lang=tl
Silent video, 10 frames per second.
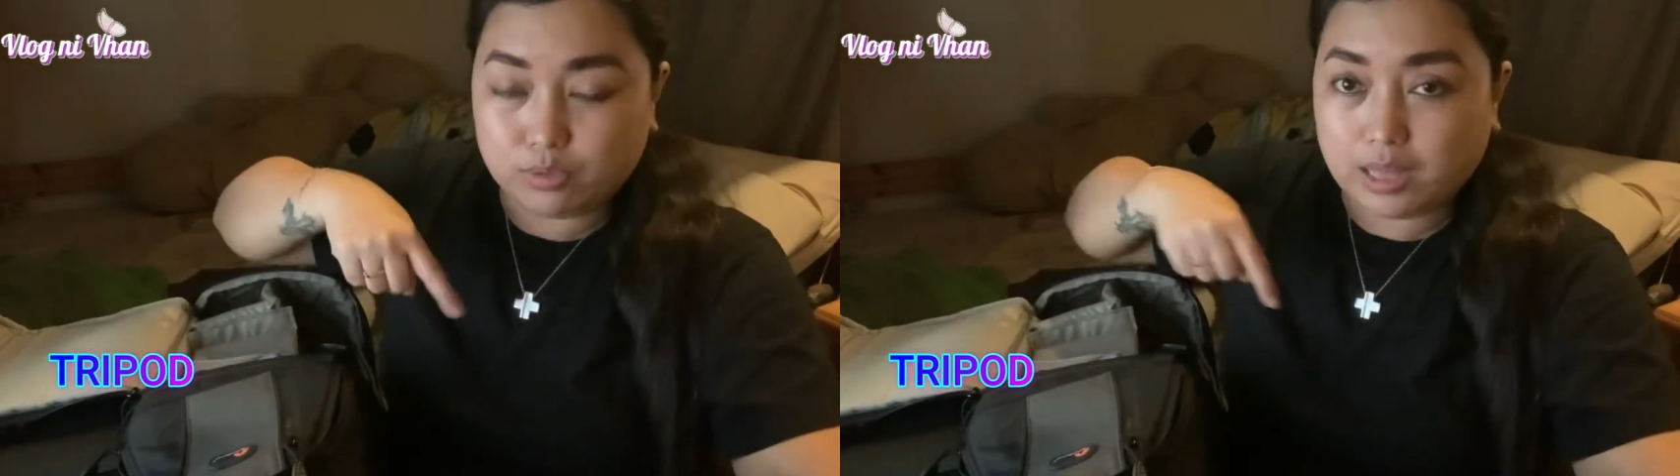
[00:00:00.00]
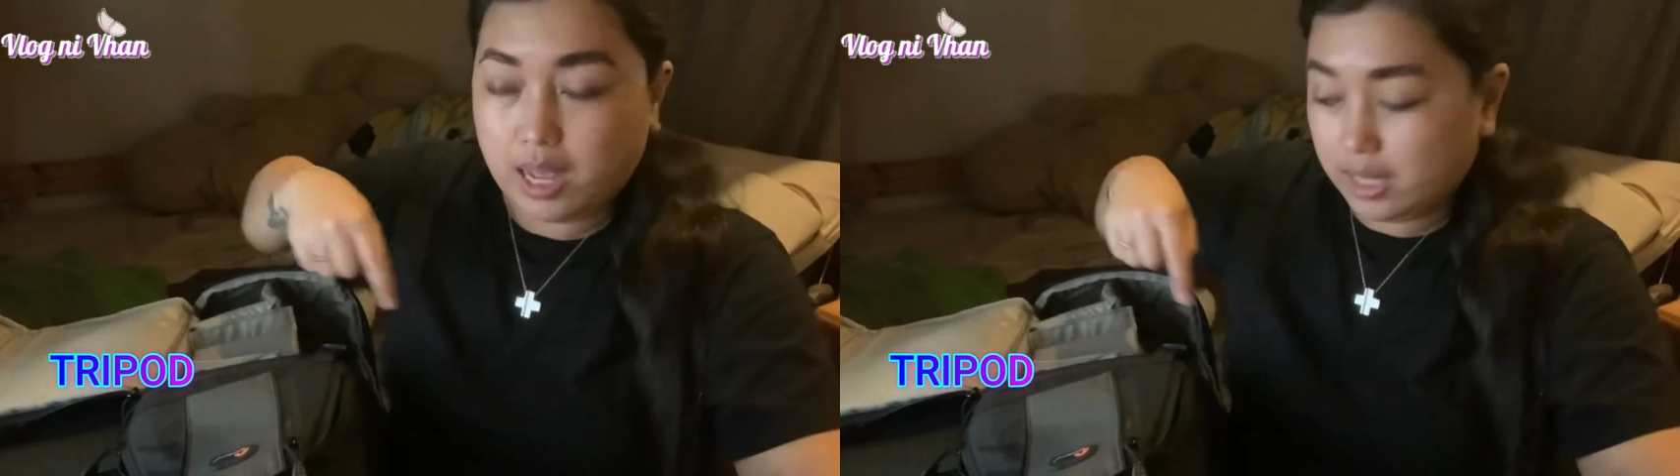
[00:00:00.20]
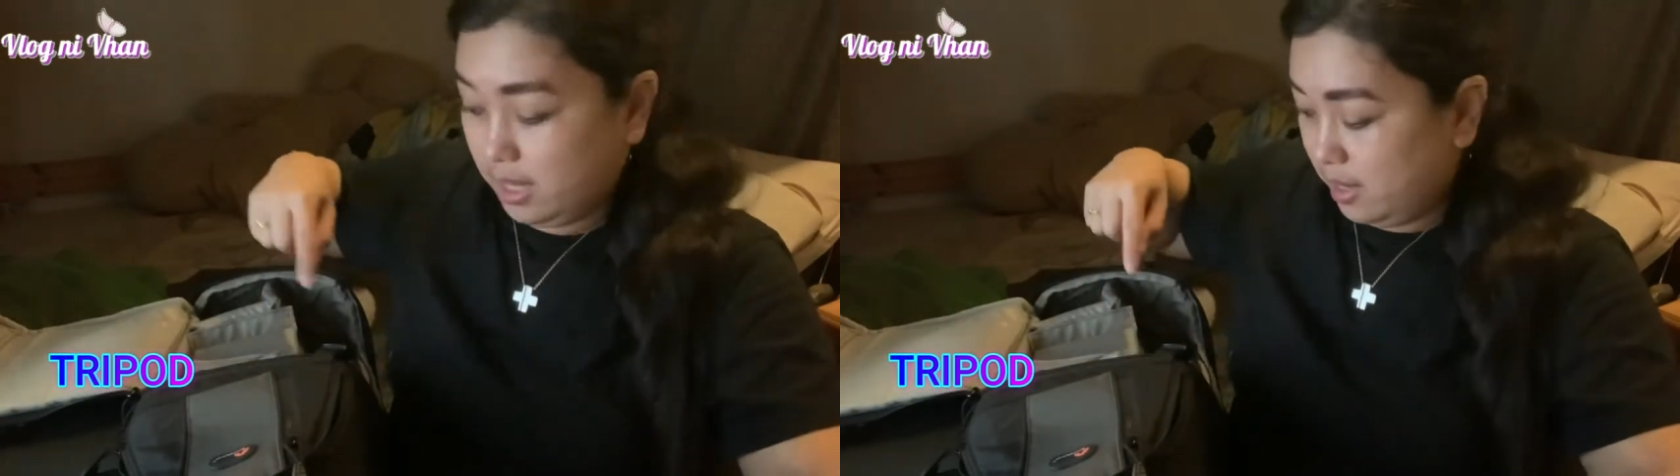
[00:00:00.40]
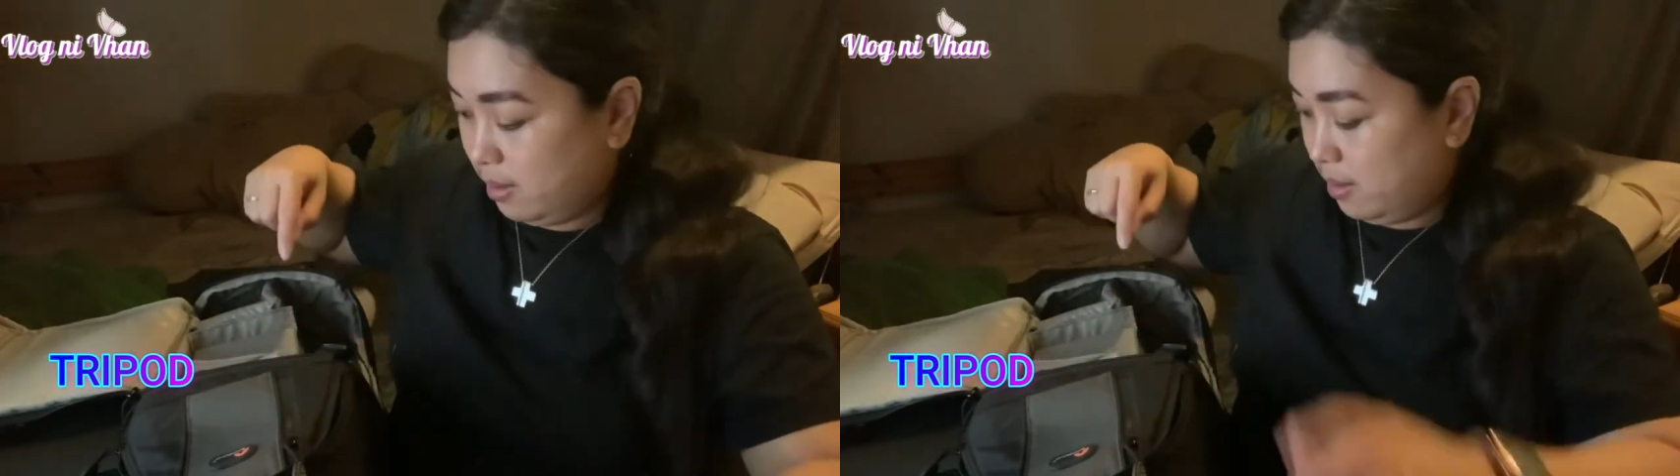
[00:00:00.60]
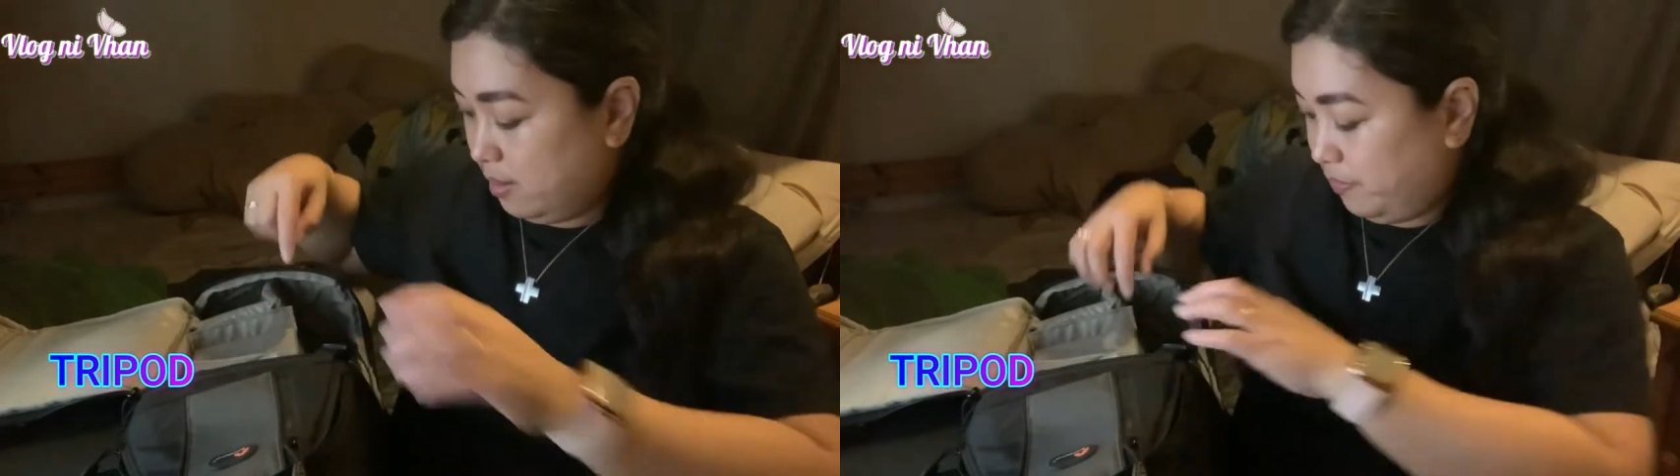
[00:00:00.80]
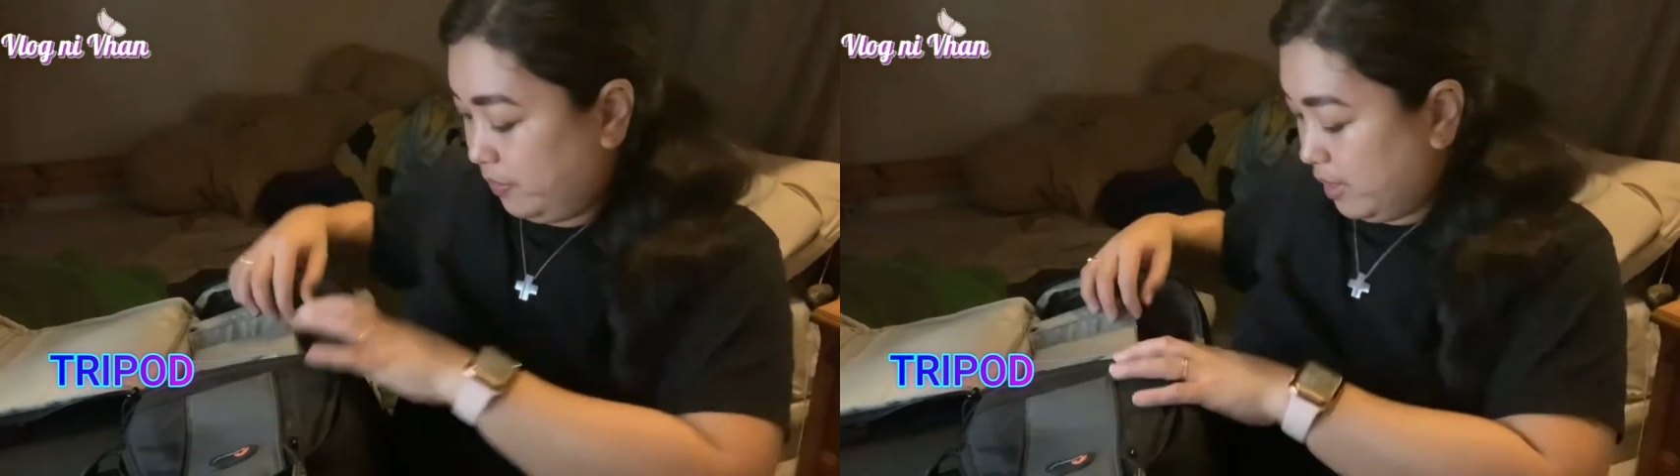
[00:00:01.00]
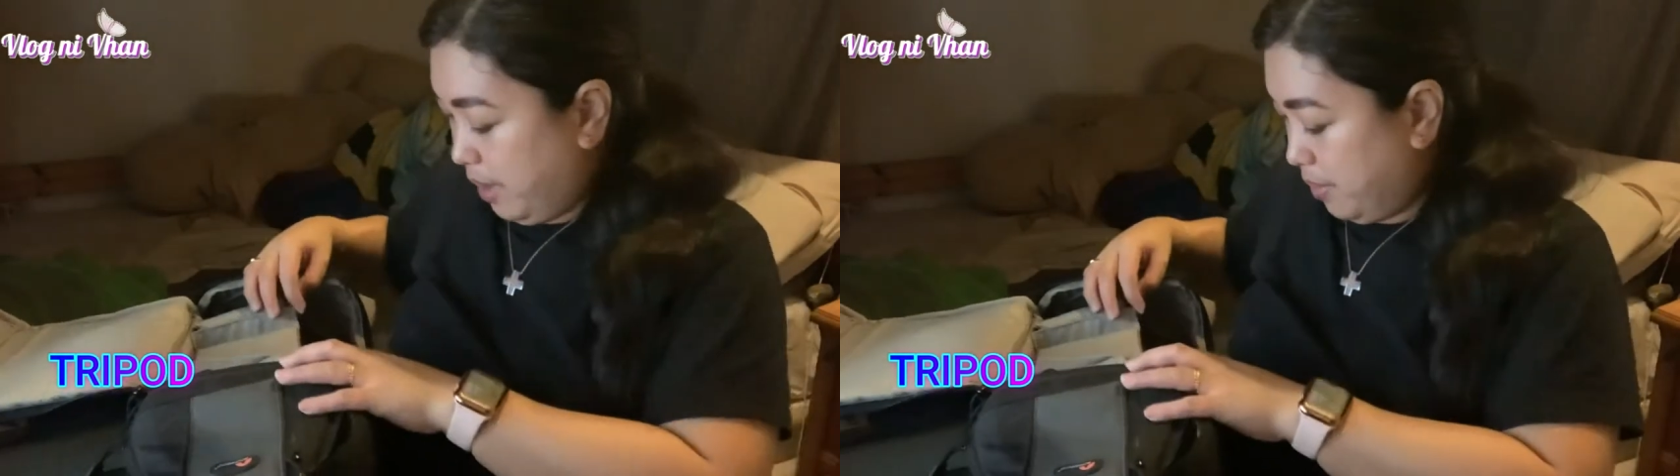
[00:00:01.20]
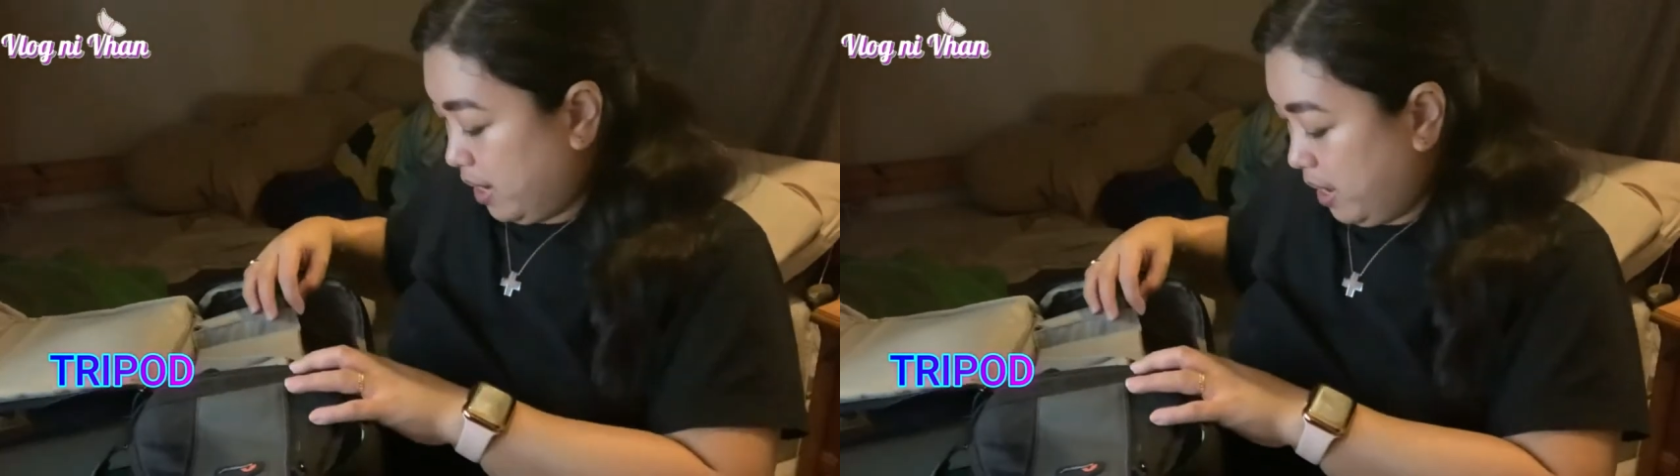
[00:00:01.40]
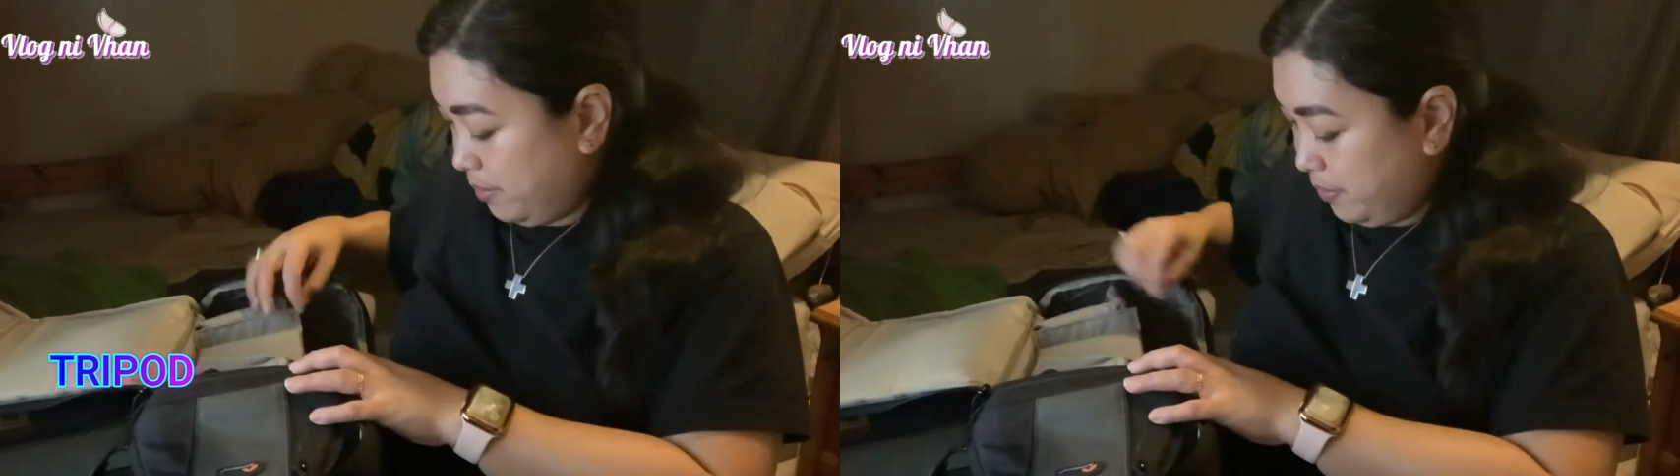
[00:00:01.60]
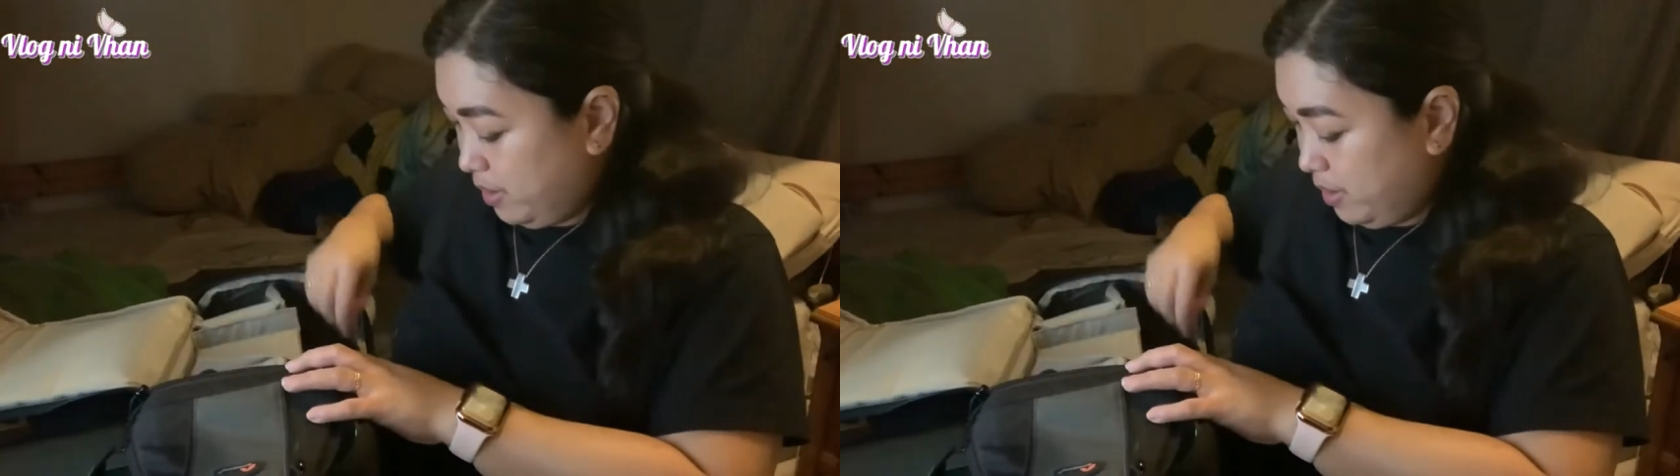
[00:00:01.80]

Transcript: ko sa aking camera.